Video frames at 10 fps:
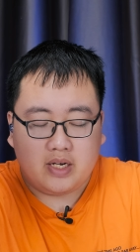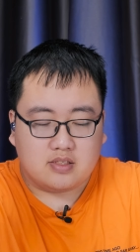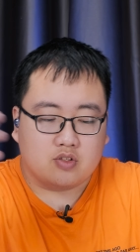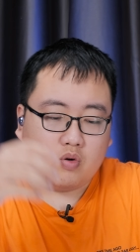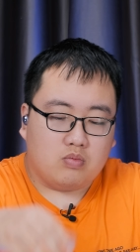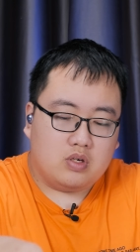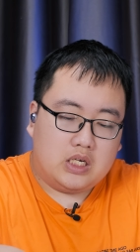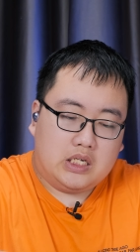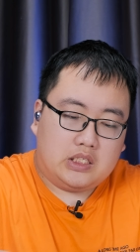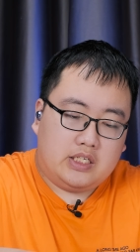mình sử dụng
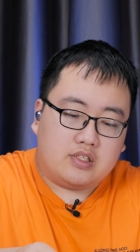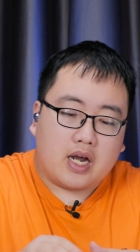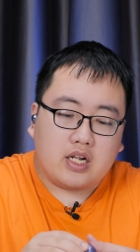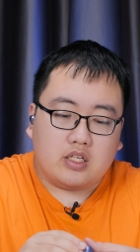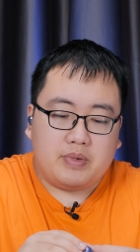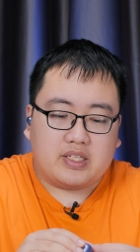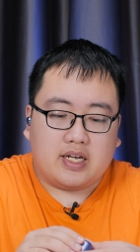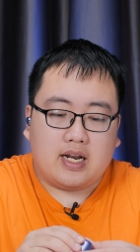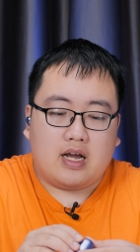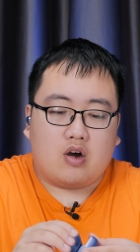thì trước hết thì mình
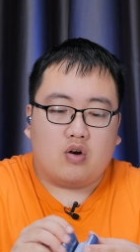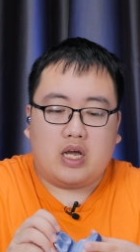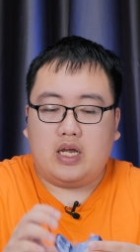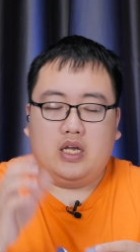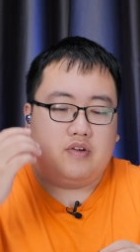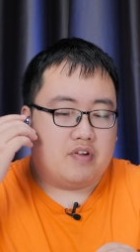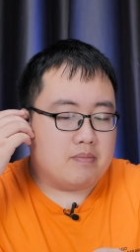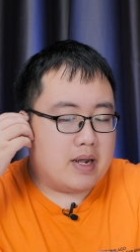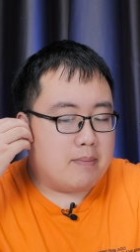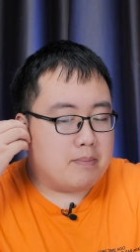thấy là con này
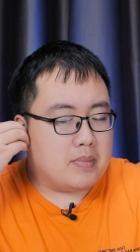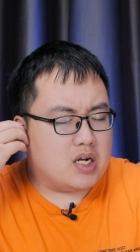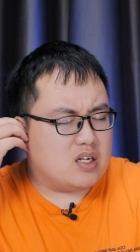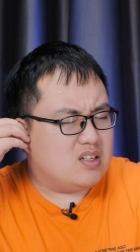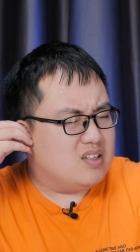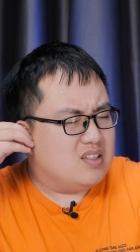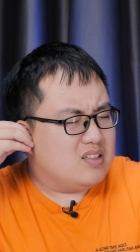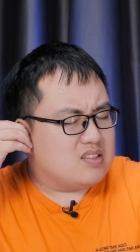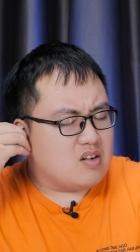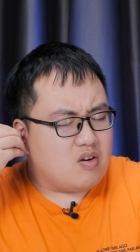phần mềm
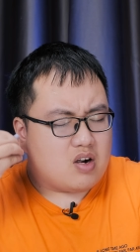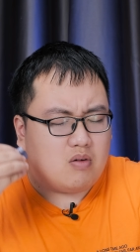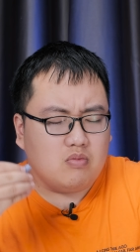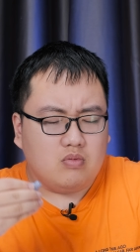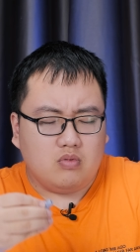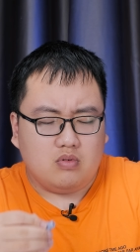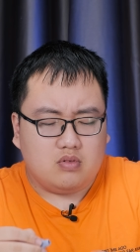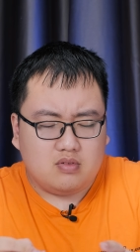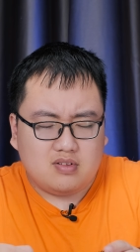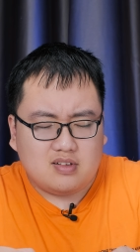nó
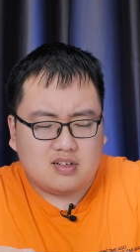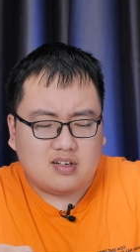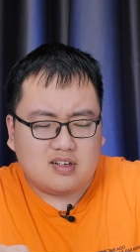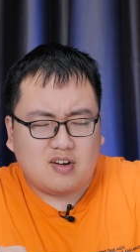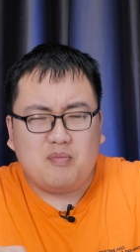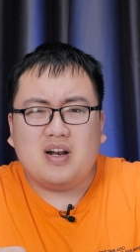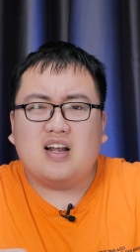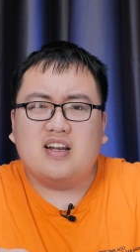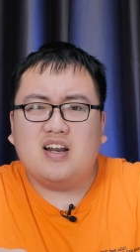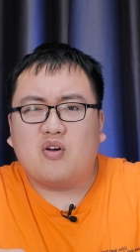không biết
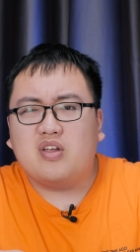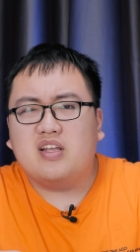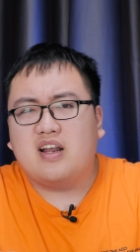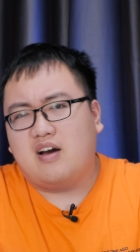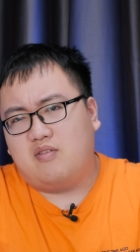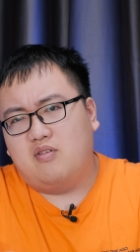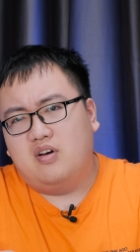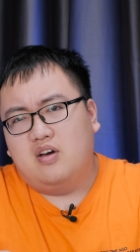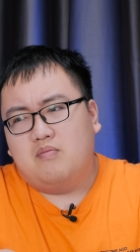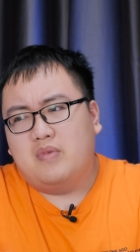là nên nói như thế nào,
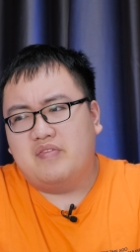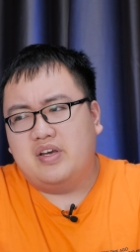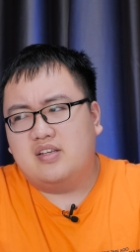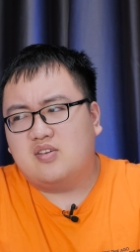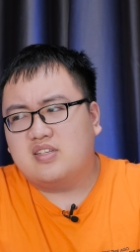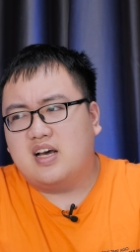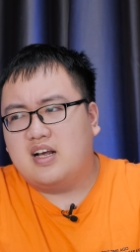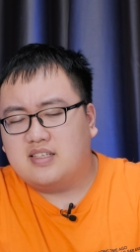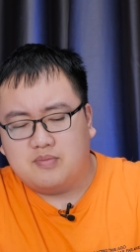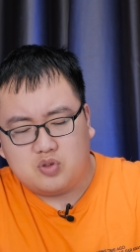bởi vì rõ ràng
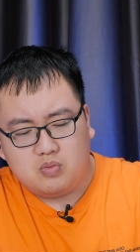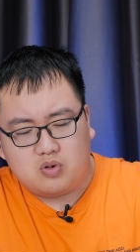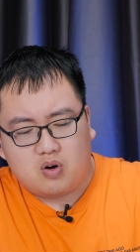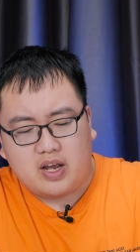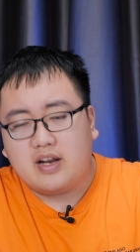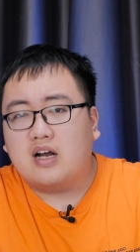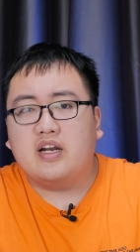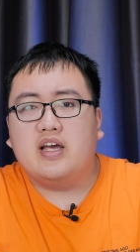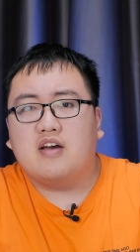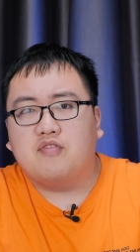là Samsung có lẽ đang
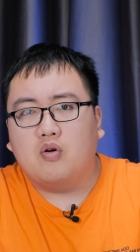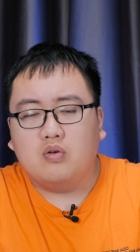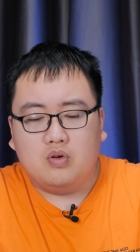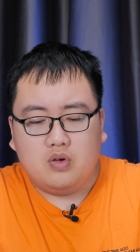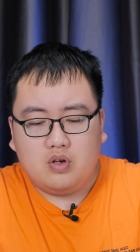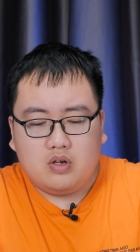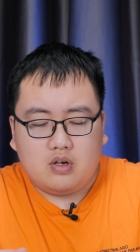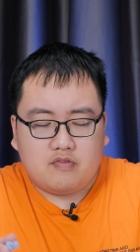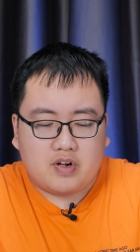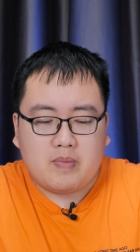đi iPhone.
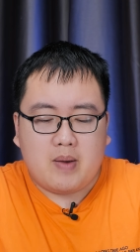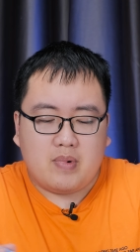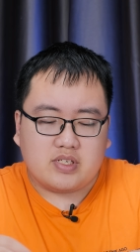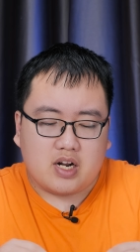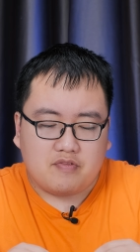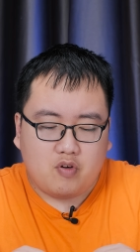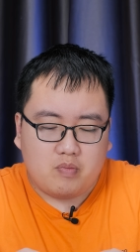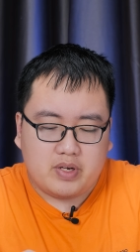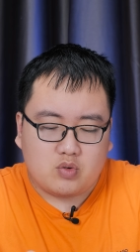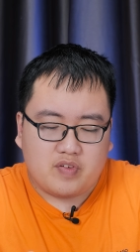Phần mềm ở trên iPhone,
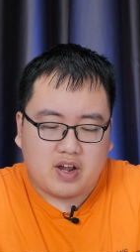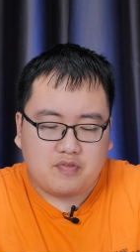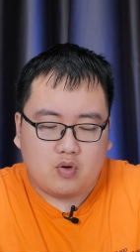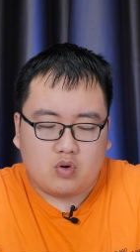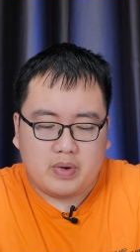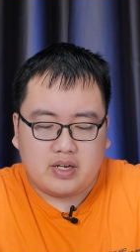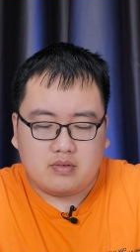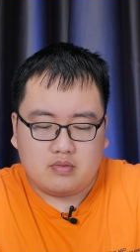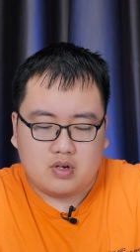mình dùng với iPhone của mình